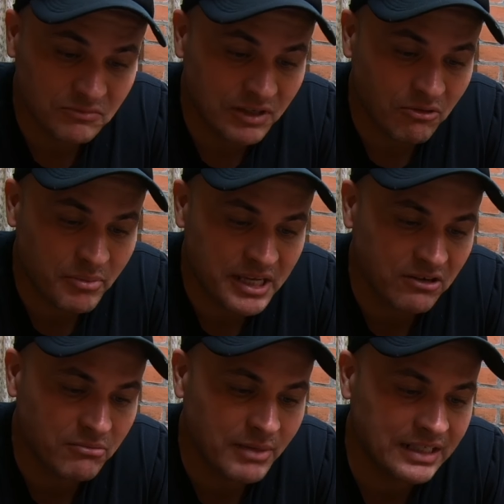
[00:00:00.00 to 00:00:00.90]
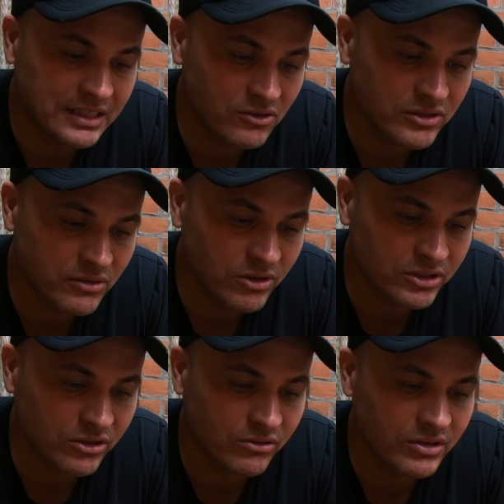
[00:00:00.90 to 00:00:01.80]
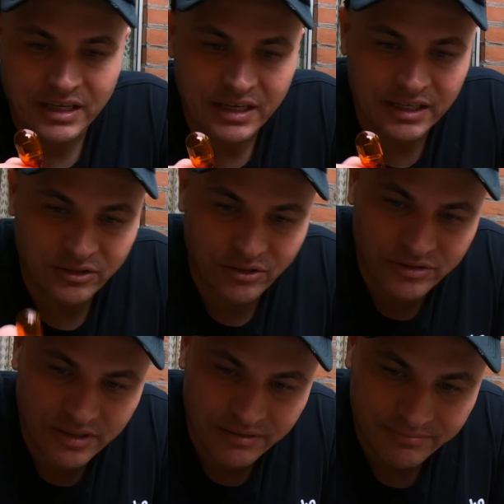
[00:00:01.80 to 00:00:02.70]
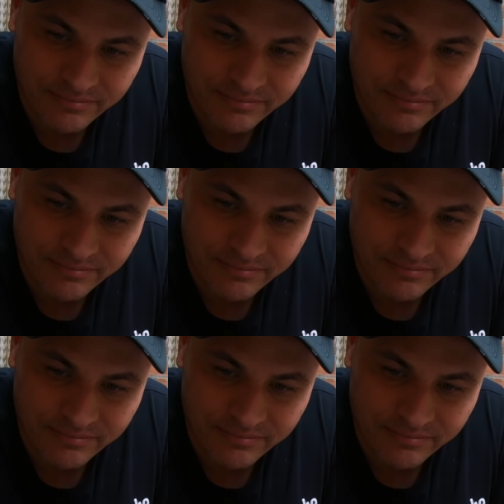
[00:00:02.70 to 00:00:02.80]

Una bombilla normal de 12 voltios. Entonces,